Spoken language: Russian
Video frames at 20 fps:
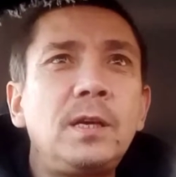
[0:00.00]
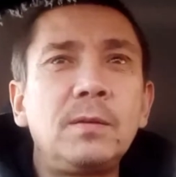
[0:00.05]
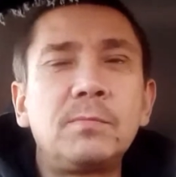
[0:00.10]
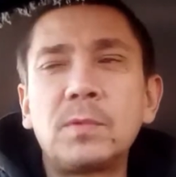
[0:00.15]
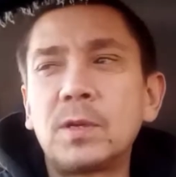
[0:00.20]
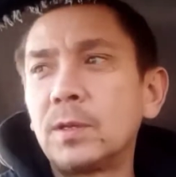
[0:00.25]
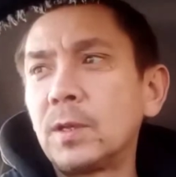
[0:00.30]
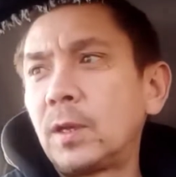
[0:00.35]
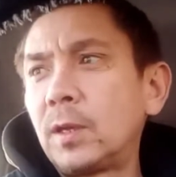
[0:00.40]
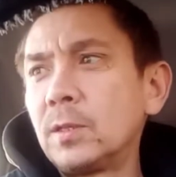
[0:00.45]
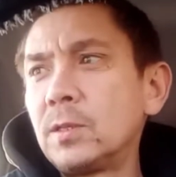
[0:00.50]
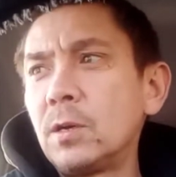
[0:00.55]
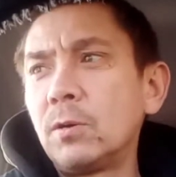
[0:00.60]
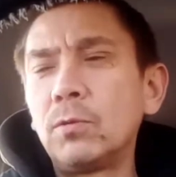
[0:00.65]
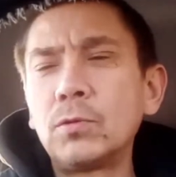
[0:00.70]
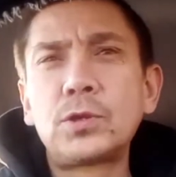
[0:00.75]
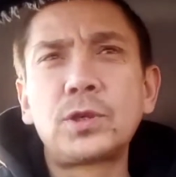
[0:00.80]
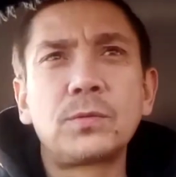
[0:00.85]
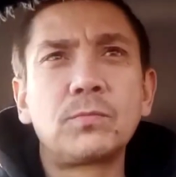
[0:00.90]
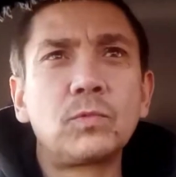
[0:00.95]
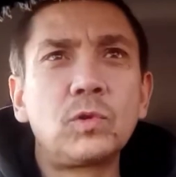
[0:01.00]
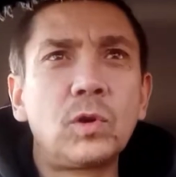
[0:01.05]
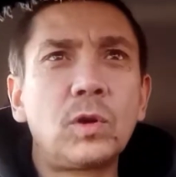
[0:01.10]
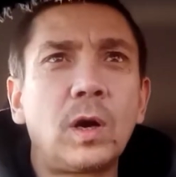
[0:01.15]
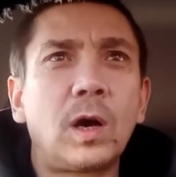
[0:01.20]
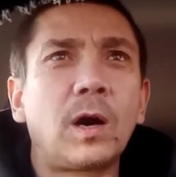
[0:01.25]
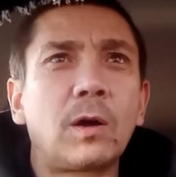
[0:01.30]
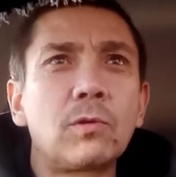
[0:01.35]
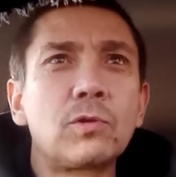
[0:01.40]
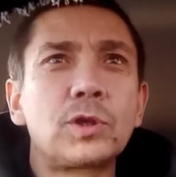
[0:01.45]
мне накидал очень много
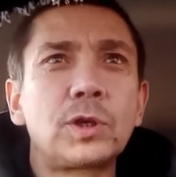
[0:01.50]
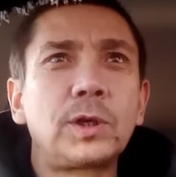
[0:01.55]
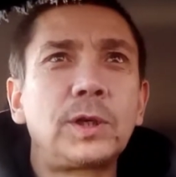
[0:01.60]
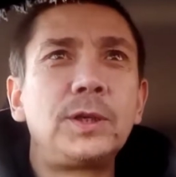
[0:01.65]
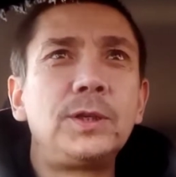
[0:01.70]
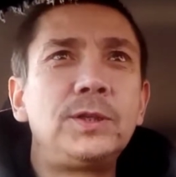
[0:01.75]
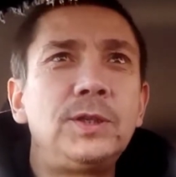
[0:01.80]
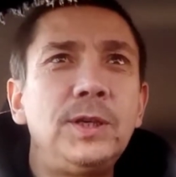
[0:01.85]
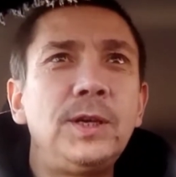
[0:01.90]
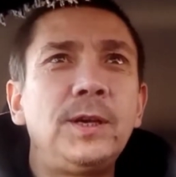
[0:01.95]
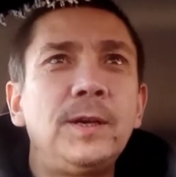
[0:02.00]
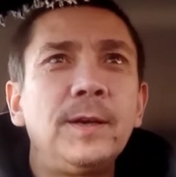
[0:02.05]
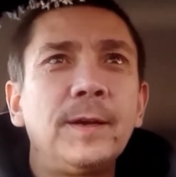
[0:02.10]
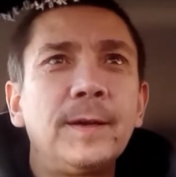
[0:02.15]
хороших идей.